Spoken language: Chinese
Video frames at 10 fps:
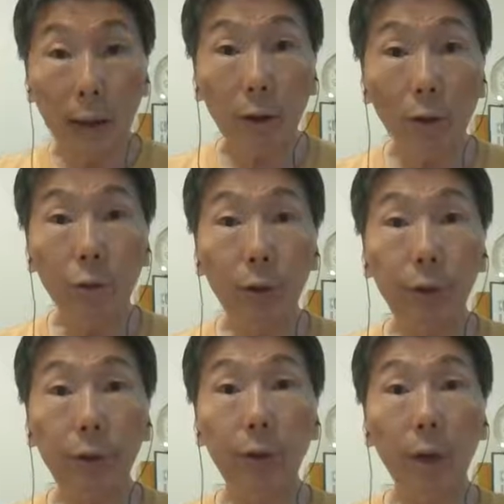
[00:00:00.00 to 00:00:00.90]
该懂
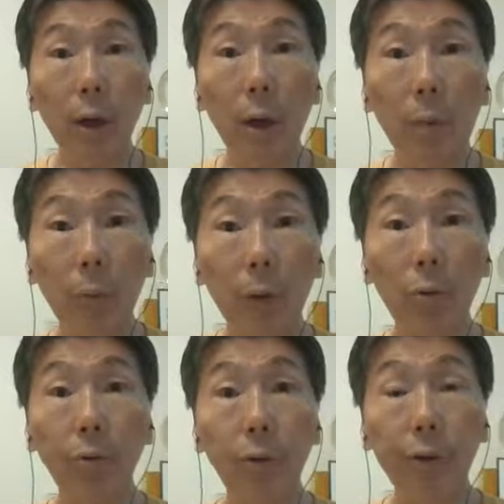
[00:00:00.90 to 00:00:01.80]
军事的人不
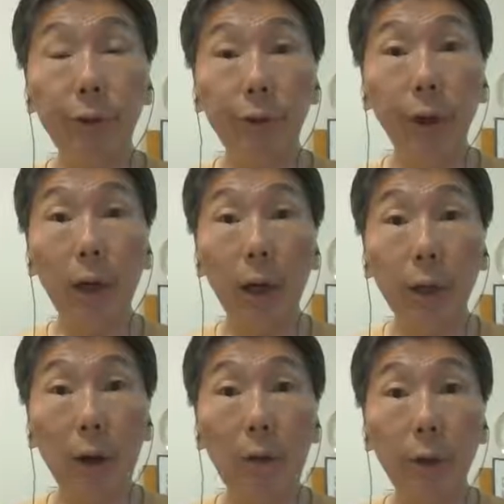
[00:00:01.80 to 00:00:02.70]
懂军事，一
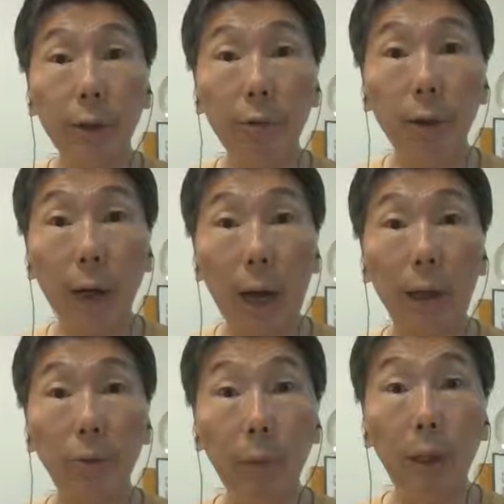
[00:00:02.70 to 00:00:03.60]
天到晚只会
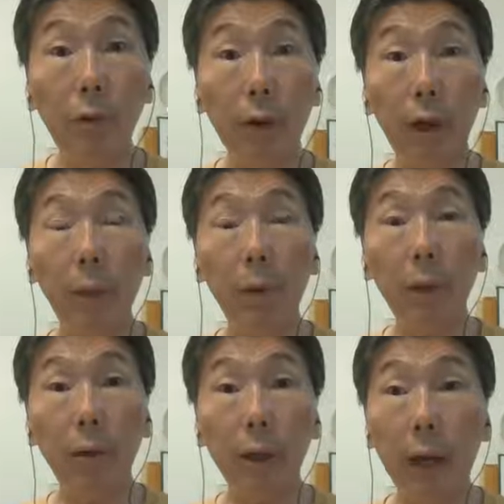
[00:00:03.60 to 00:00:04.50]
看名嘴、听
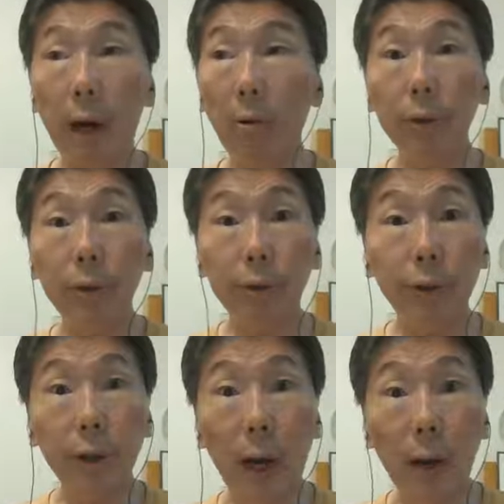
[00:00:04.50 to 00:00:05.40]
名嘴讲，或是
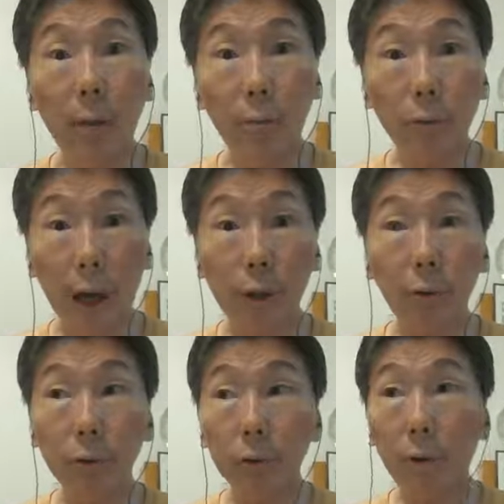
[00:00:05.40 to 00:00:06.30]
自己看武侠
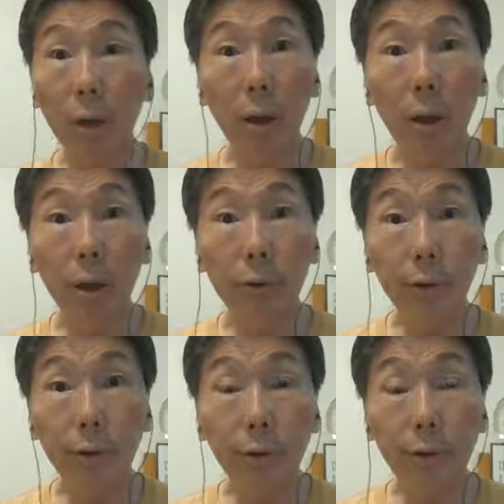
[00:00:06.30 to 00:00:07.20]
小说，
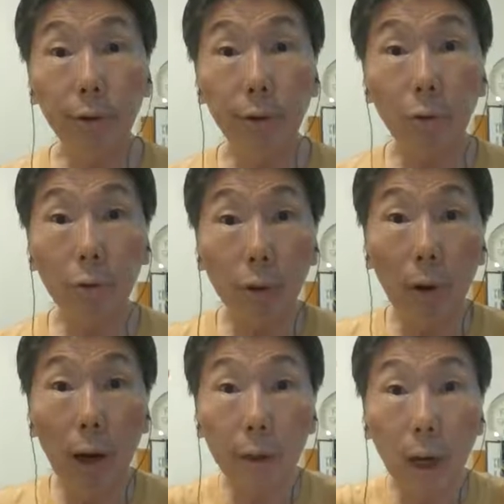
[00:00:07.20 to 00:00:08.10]
自己去胡
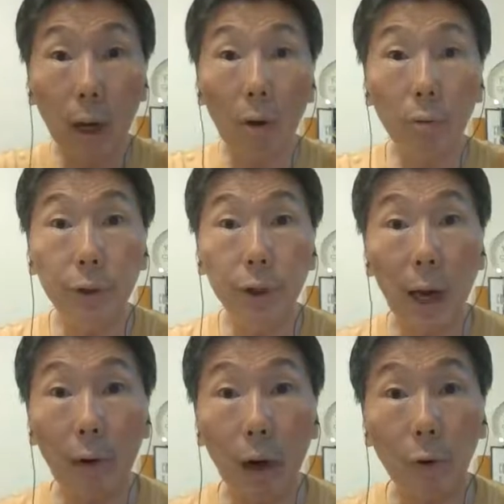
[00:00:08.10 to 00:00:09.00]
思乱想、空
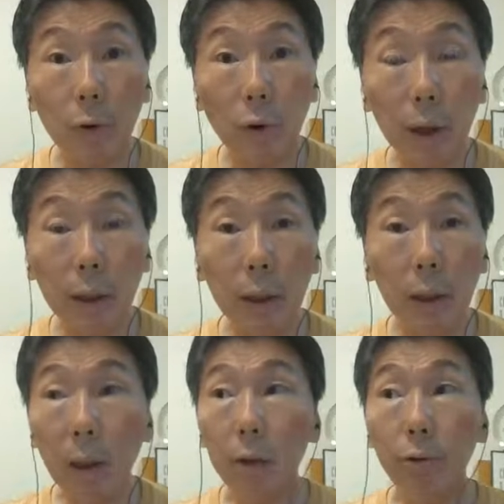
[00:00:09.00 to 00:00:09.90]
想、发挥创意。
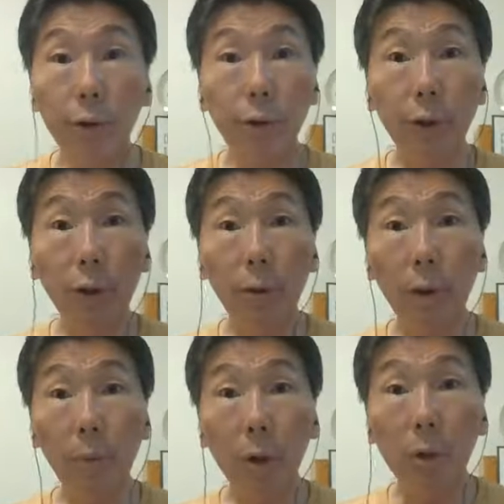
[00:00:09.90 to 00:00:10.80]
军事的
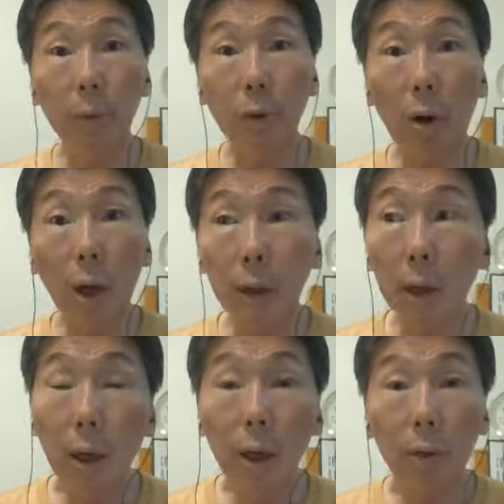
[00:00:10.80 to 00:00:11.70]
东西没有什么创
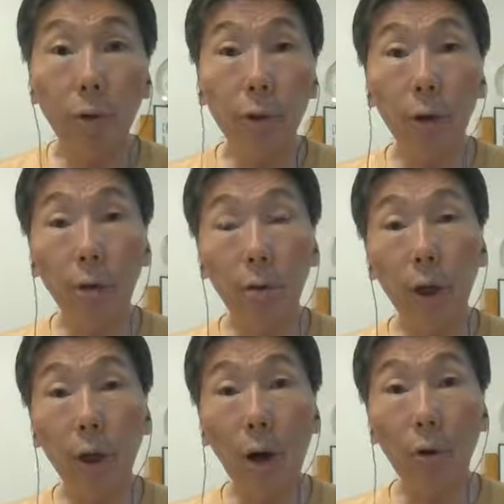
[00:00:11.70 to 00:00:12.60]
意，军事的东
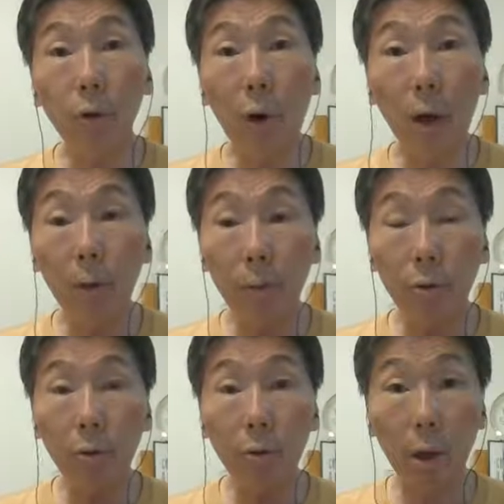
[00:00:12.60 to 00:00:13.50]
西你要有创意，
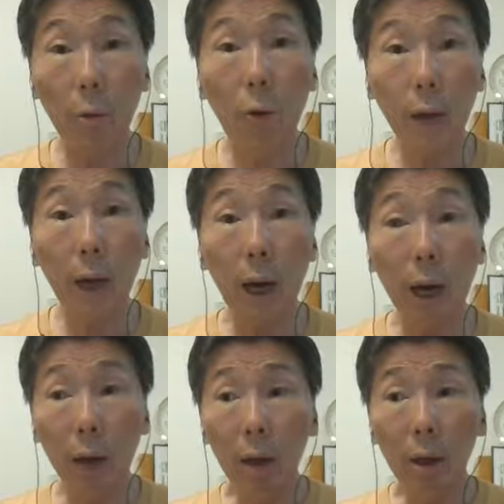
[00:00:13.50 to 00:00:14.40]
必须跟我一
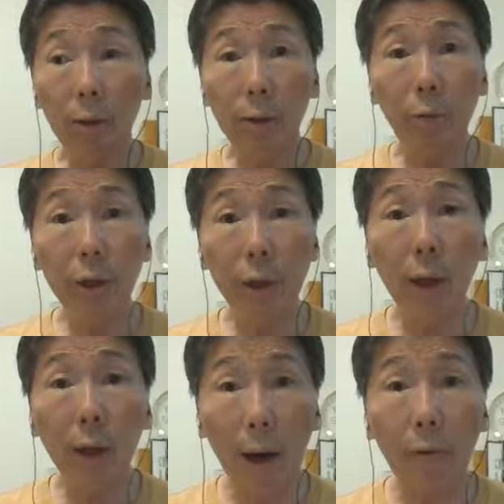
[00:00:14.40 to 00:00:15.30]
样，实务经
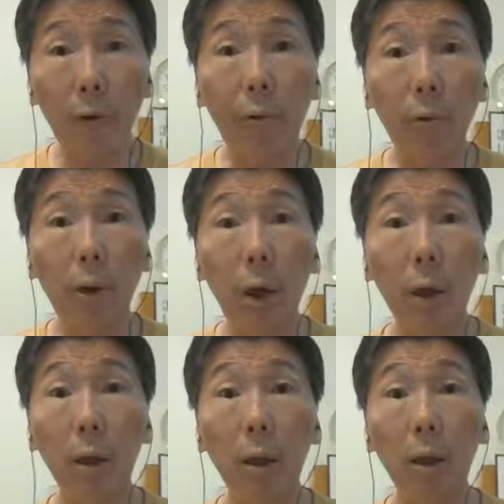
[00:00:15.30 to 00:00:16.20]
验太丰富了。
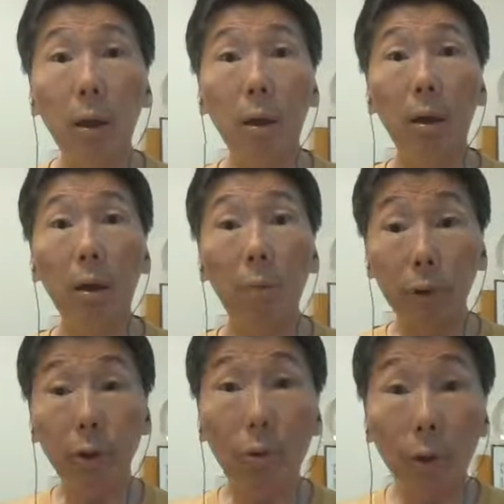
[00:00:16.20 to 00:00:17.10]

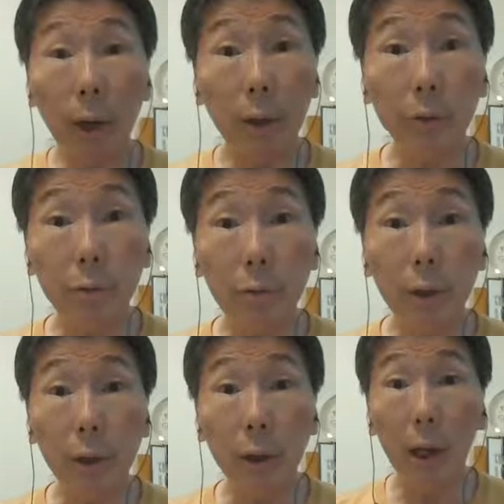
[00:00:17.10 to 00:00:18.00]
不是国内的实
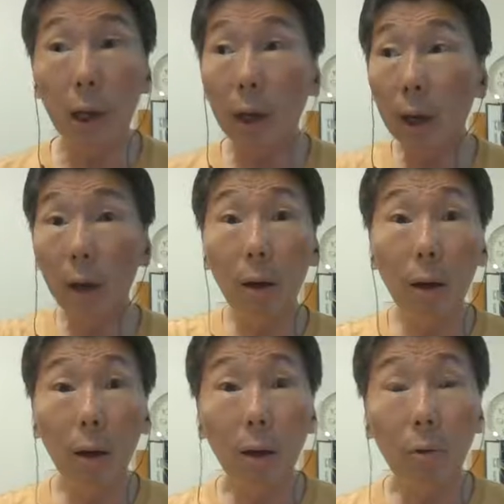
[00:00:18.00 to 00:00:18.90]
务经验，
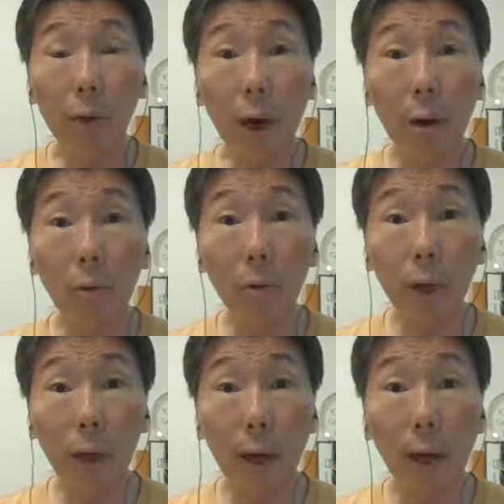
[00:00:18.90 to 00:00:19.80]
我讲过，
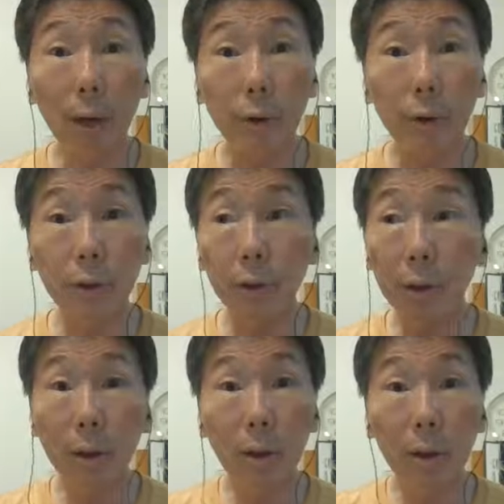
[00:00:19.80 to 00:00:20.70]
我参加两
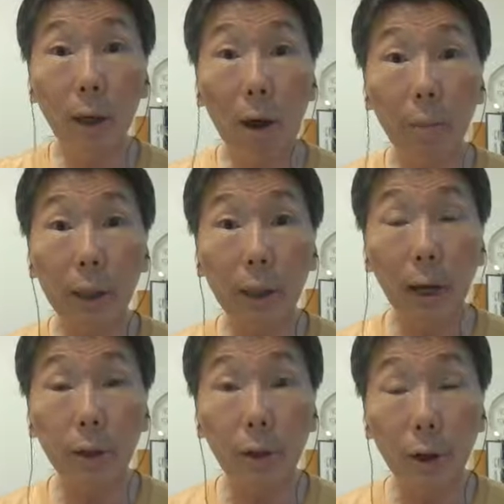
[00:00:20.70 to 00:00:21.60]
次，跟老美
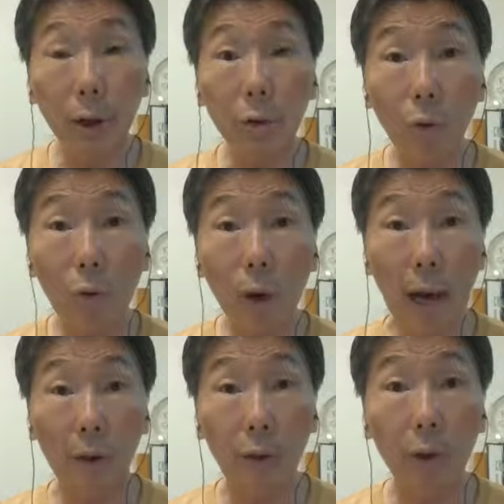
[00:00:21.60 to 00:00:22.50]
在一起合作过
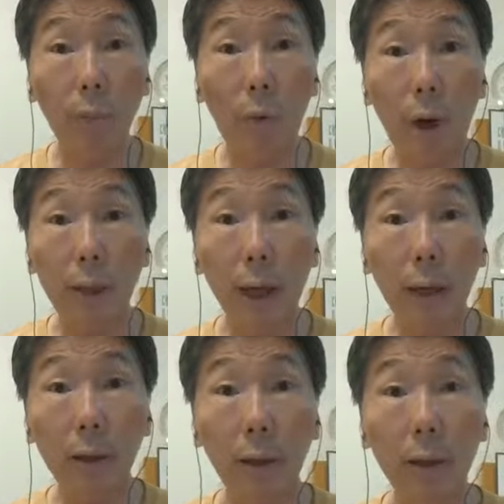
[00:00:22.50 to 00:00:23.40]
两次波湾
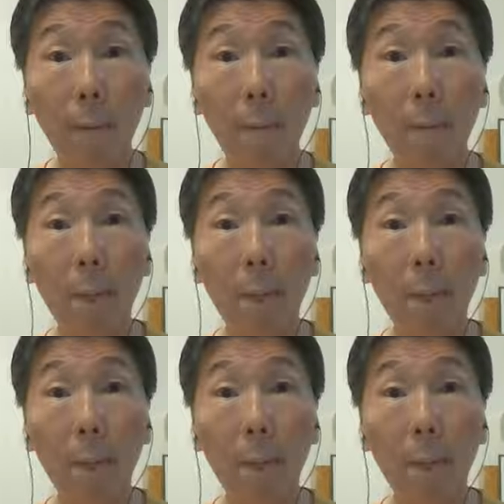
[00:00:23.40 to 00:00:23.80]
战争，